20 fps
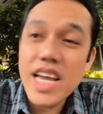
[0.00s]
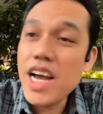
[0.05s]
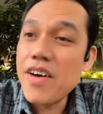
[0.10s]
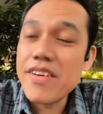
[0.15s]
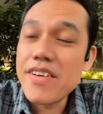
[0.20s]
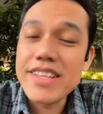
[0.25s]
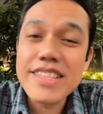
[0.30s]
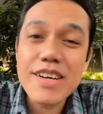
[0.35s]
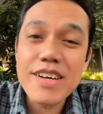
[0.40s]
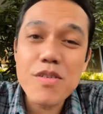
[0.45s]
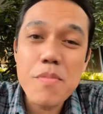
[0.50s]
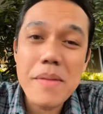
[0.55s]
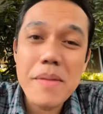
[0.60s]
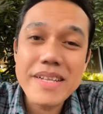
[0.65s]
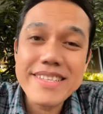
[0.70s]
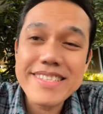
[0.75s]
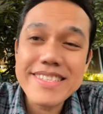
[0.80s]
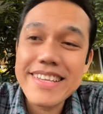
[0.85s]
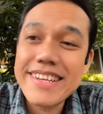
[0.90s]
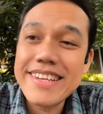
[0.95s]
Orang takut
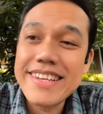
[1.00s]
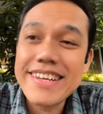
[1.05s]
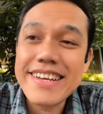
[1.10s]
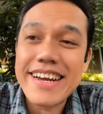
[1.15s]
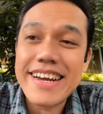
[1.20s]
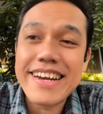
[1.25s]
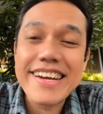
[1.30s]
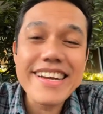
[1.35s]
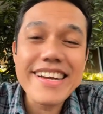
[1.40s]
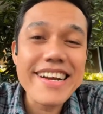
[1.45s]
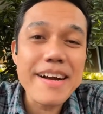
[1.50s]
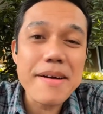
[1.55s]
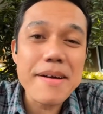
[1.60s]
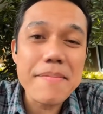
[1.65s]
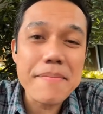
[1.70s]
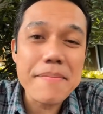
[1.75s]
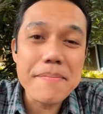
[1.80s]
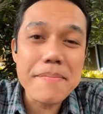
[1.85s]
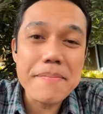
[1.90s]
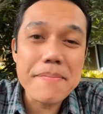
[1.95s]
mati tadi karena nggak
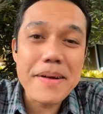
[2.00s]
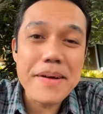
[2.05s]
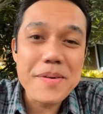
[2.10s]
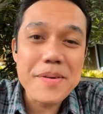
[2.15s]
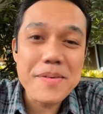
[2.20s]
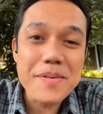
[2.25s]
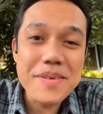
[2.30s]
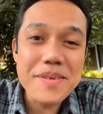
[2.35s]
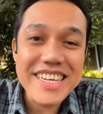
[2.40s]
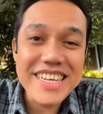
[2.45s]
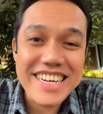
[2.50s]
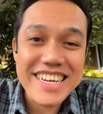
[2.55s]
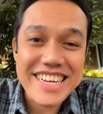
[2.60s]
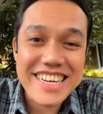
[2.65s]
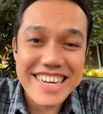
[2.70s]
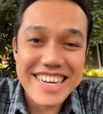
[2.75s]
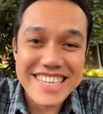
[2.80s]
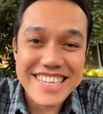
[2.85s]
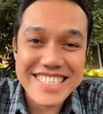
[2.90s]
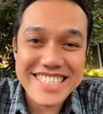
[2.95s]
mau
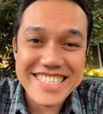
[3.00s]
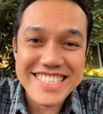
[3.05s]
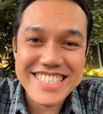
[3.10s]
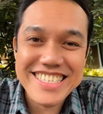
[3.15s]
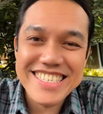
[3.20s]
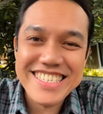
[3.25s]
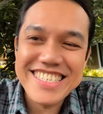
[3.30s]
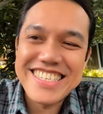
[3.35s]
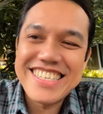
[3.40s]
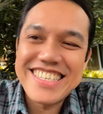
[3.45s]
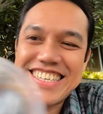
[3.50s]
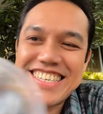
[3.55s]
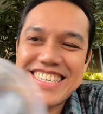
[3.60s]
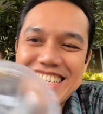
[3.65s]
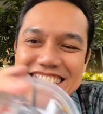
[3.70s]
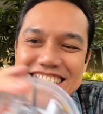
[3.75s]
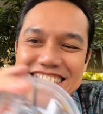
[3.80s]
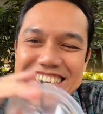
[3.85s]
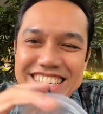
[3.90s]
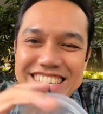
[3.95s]
ikhlas. Ikhlas.
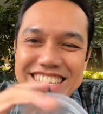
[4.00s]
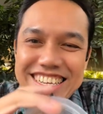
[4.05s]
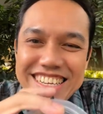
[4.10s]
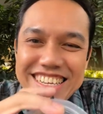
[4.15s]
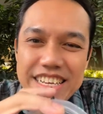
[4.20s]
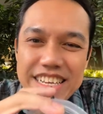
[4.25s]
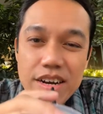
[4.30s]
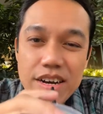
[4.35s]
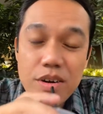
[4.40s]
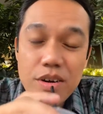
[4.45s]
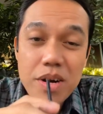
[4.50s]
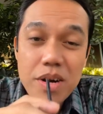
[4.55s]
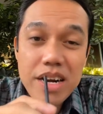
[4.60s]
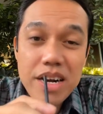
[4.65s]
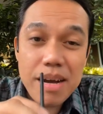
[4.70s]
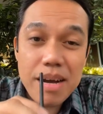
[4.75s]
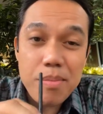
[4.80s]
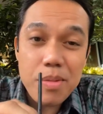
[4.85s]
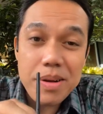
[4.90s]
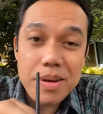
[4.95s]
Orang
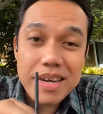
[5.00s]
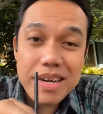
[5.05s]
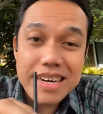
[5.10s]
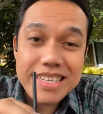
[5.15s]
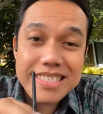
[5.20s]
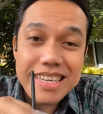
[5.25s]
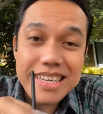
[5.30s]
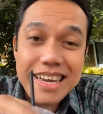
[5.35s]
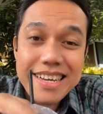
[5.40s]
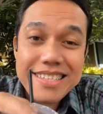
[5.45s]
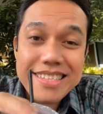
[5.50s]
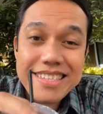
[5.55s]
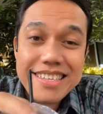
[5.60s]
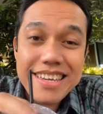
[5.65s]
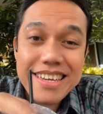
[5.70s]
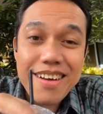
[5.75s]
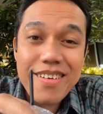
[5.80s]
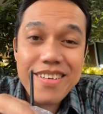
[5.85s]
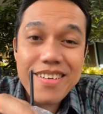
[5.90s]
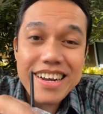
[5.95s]
nggak mau ikhlas
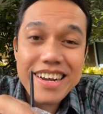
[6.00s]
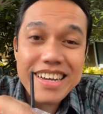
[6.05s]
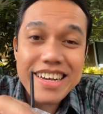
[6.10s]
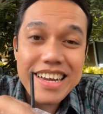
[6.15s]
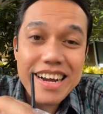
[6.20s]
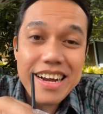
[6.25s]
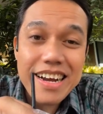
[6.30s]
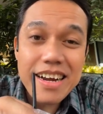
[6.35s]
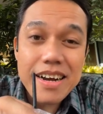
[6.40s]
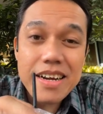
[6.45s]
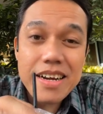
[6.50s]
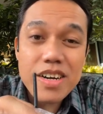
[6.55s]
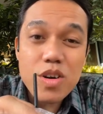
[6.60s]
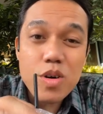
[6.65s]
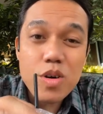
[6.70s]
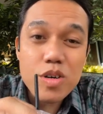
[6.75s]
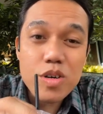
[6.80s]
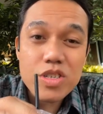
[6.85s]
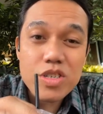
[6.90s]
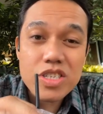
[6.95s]
artinya orang yang
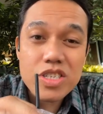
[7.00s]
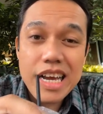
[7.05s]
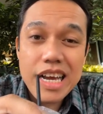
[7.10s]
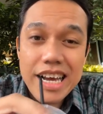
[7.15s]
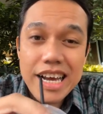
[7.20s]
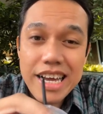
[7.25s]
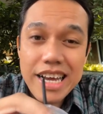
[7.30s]
dosa.